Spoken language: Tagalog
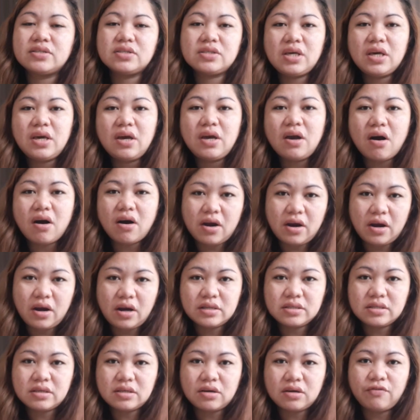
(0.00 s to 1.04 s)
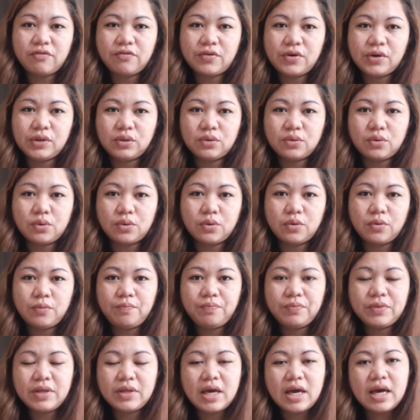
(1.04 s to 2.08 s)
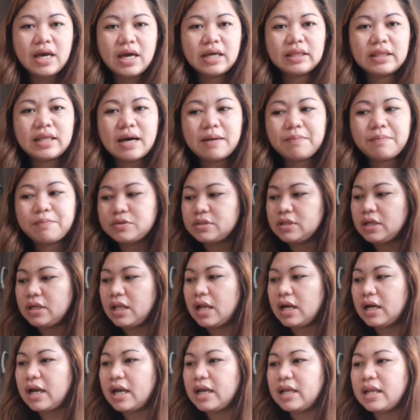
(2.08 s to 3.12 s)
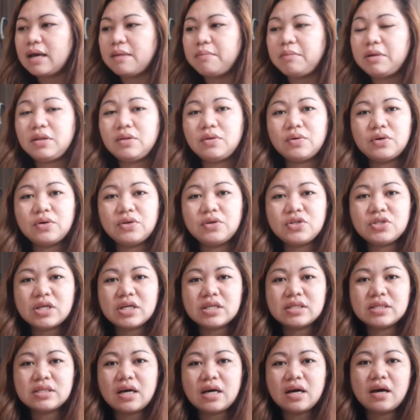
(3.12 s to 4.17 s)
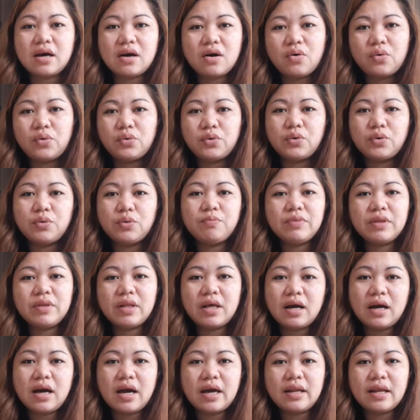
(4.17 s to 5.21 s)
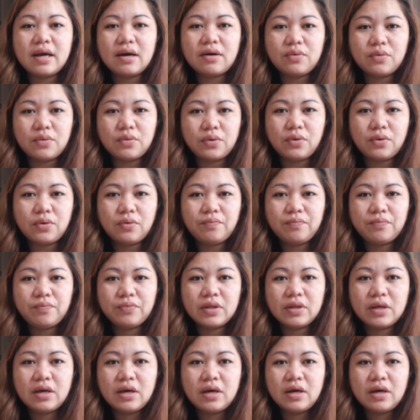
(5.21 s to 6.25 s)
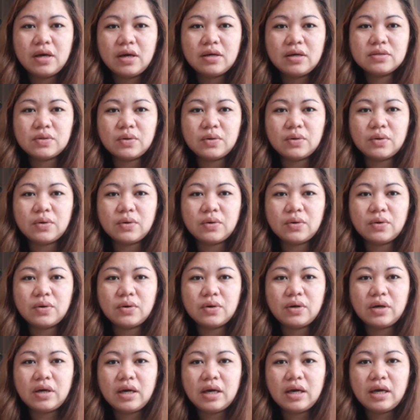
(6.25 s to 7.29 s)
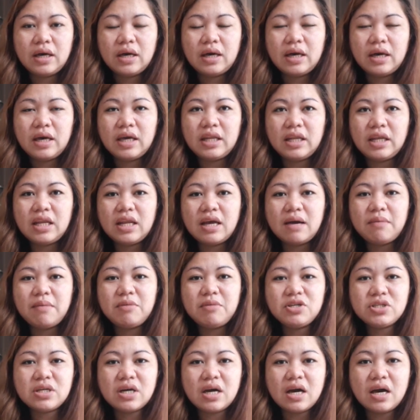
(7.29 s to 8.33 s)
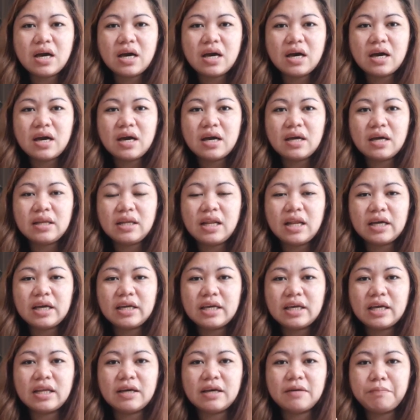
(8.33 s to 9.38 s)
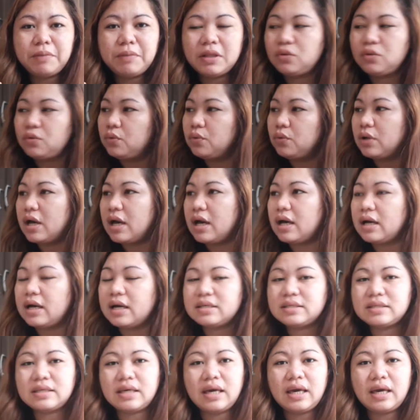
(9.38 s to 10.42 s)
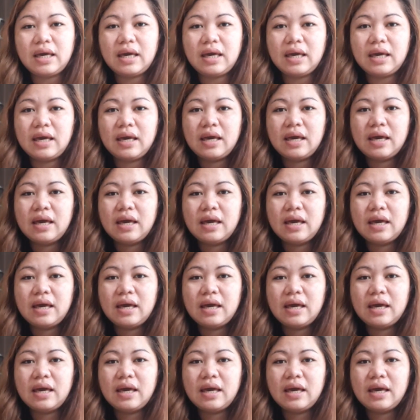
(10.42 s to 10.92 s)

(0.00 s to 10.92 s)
CR, sa comfort room. Tapos, ilagay namin doon siya sa room ng anak ko. So, hindi namin siya nilagyan ng pintura kasi